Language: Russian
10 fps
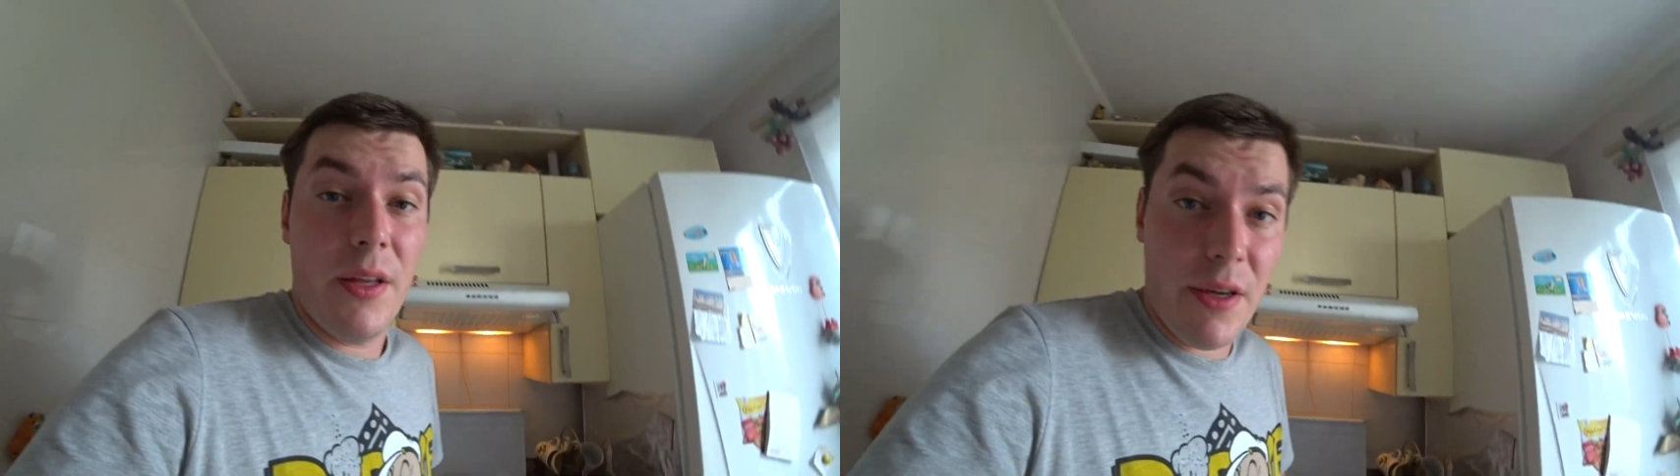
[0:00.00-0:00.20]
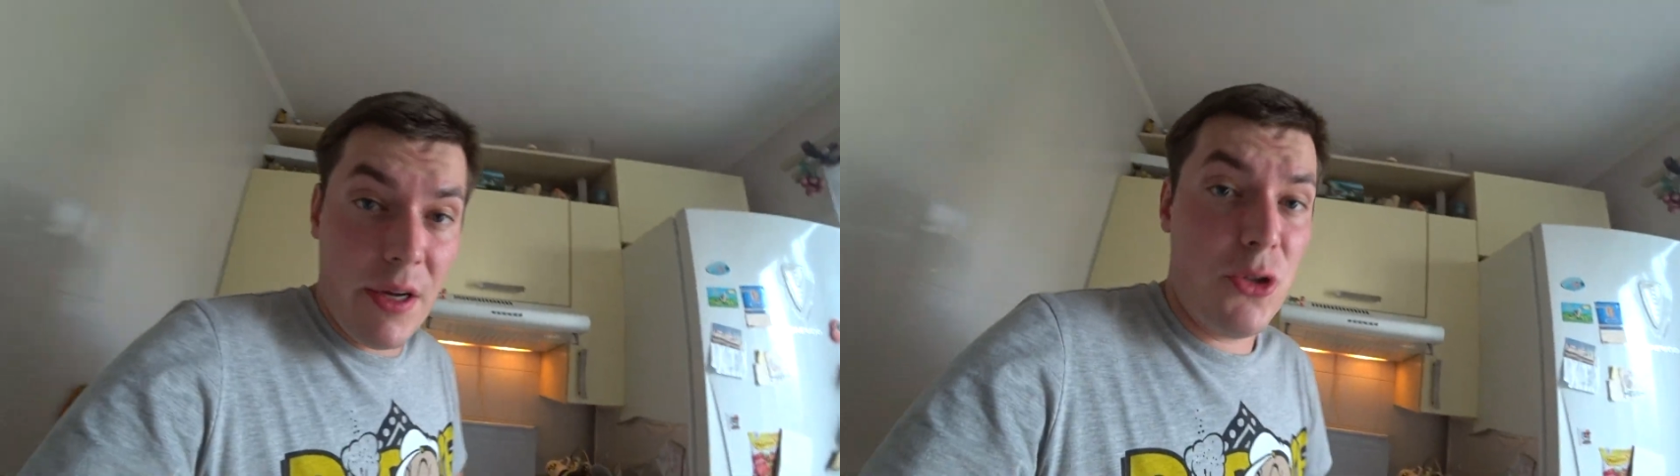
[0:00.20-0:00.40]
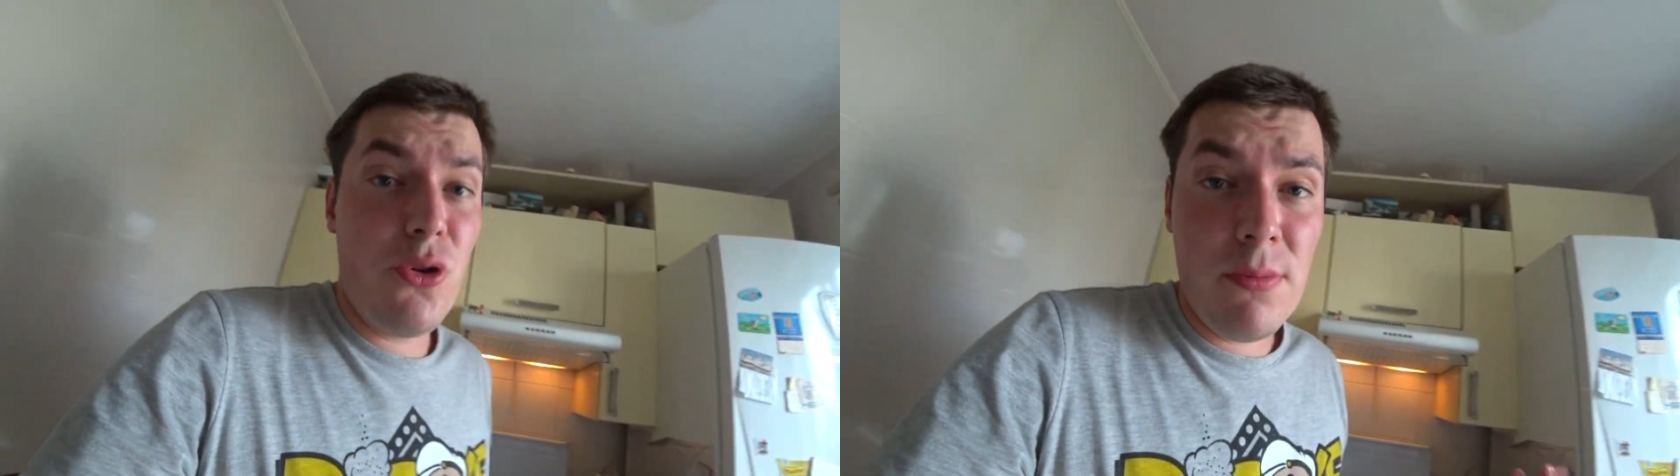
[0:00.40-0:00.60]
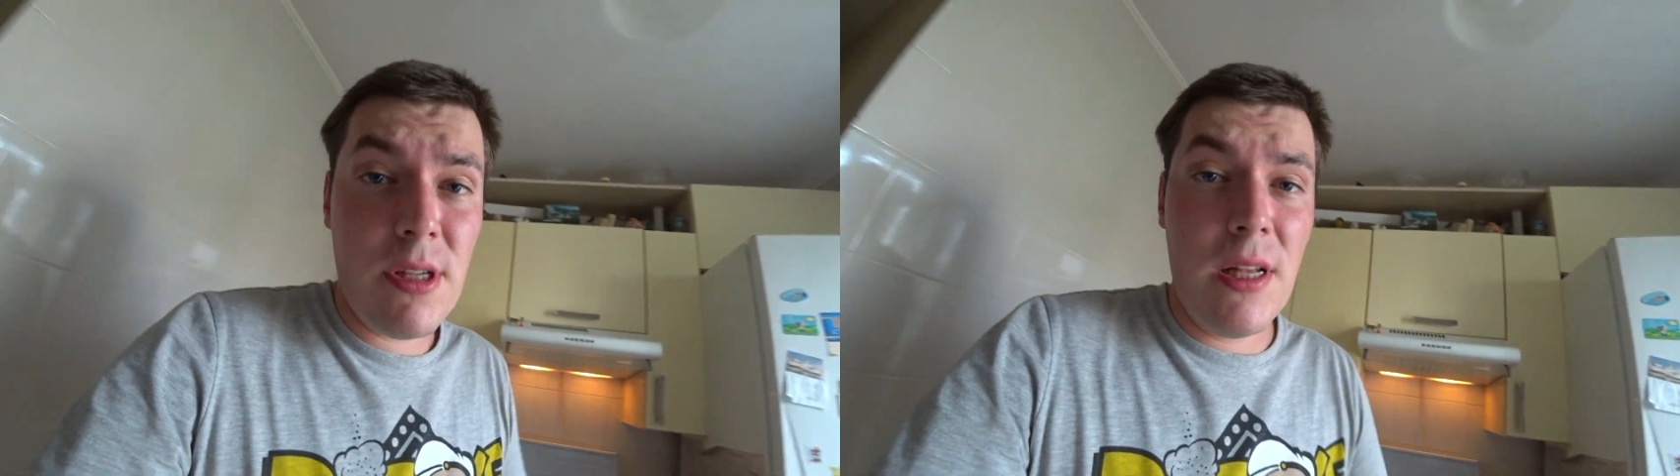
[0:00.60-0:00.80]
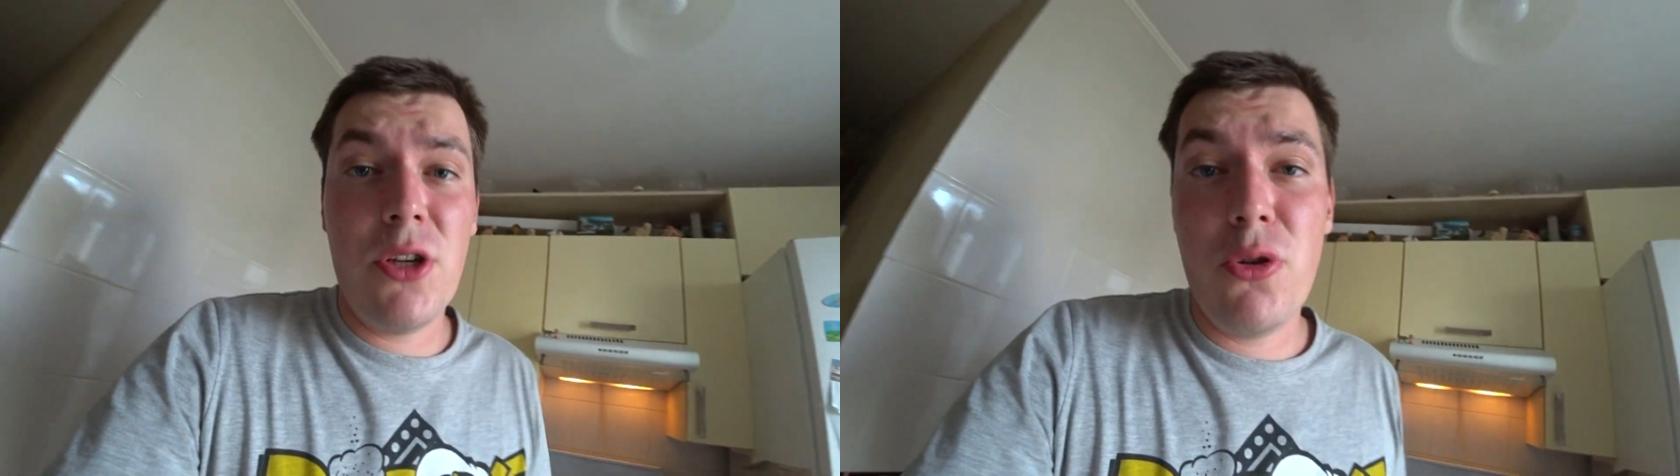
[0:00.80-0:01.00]
И хочу вам
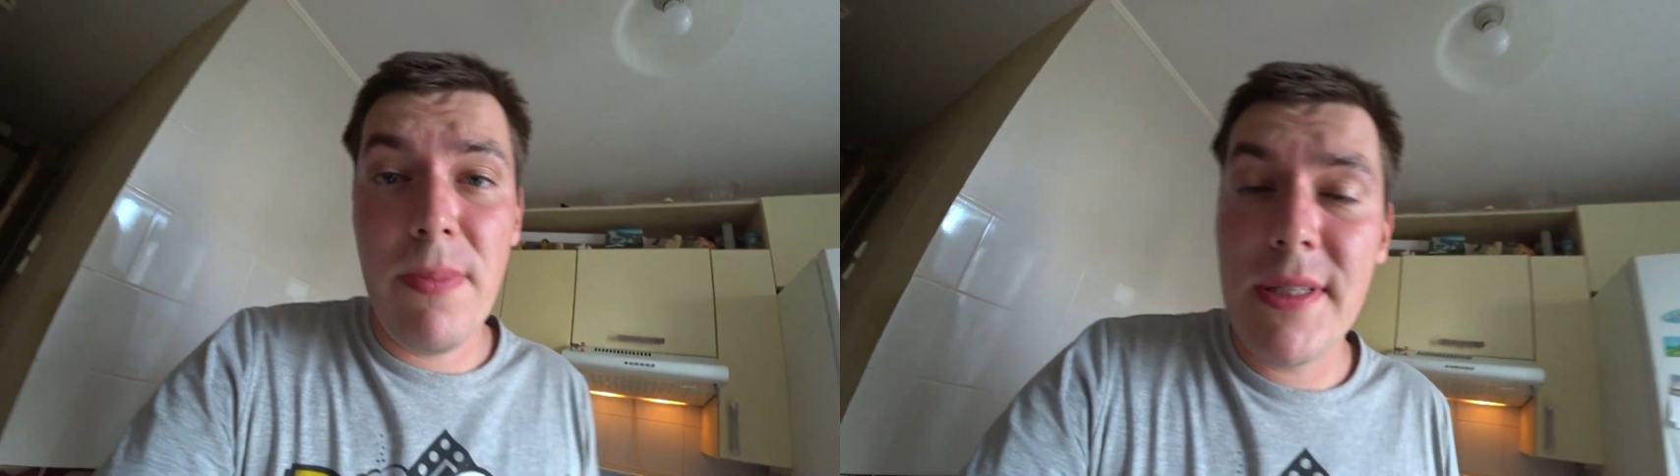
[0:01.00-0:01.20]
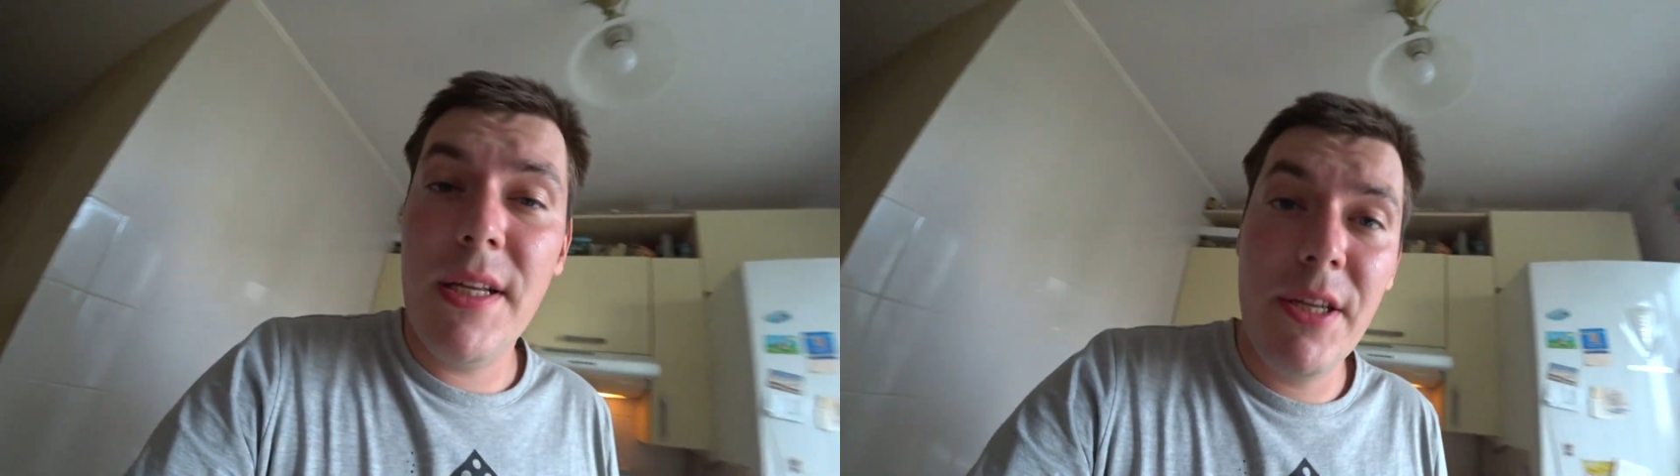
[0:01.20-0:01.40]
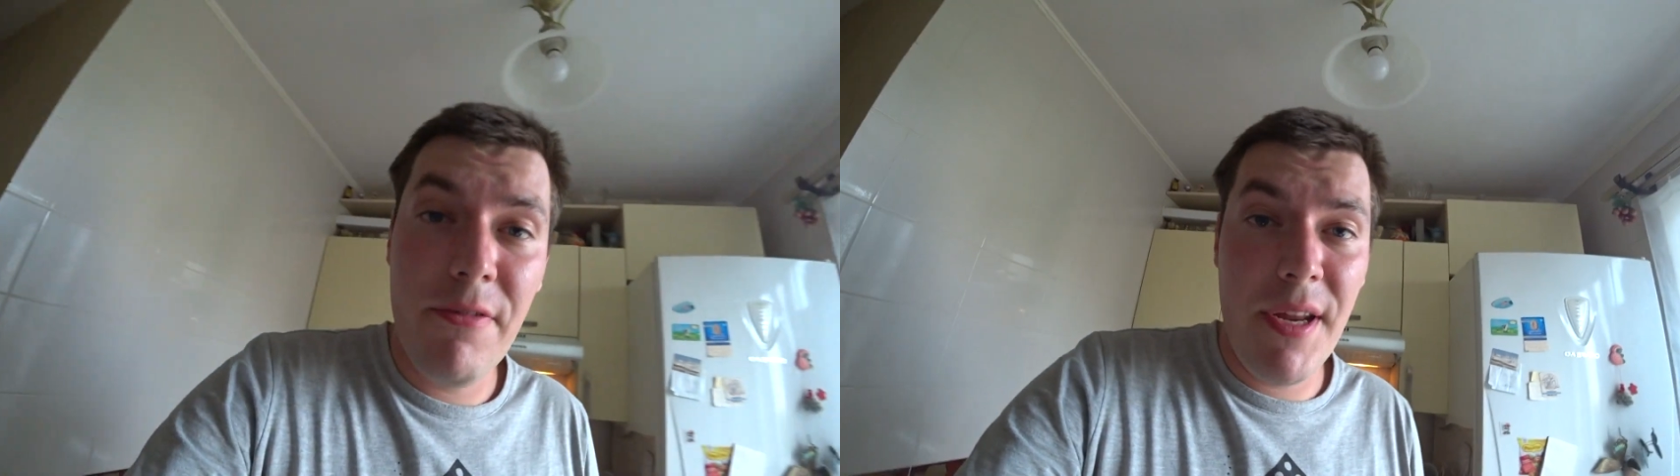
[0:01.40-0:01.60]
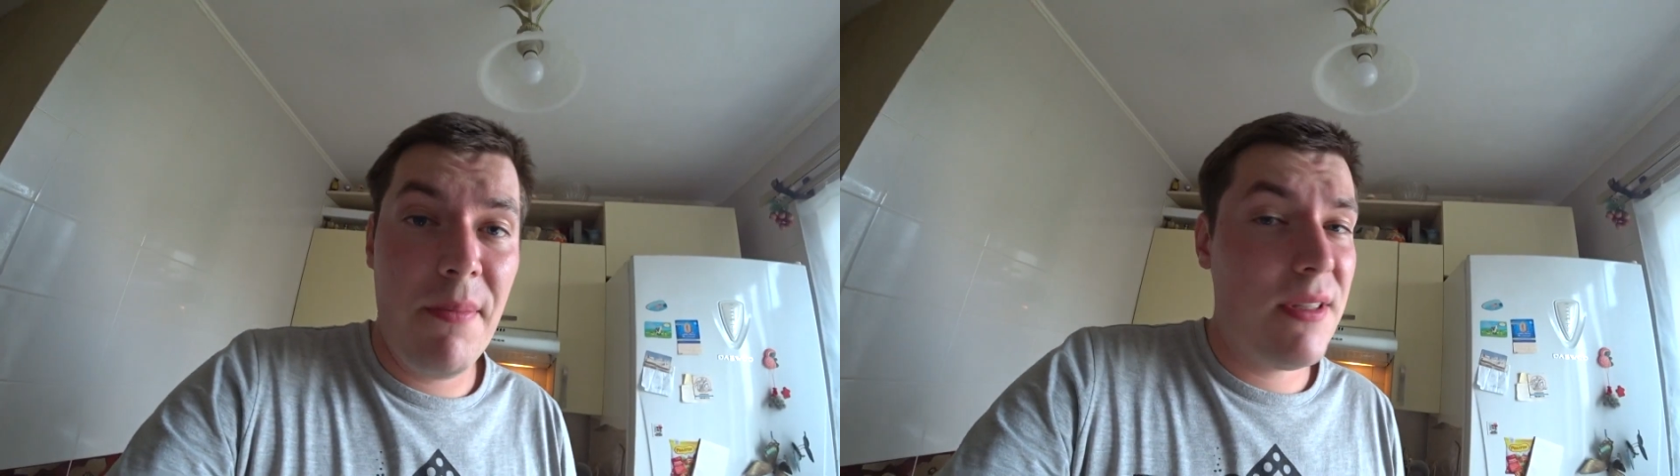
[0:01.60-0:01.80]
сказать, что в последнее время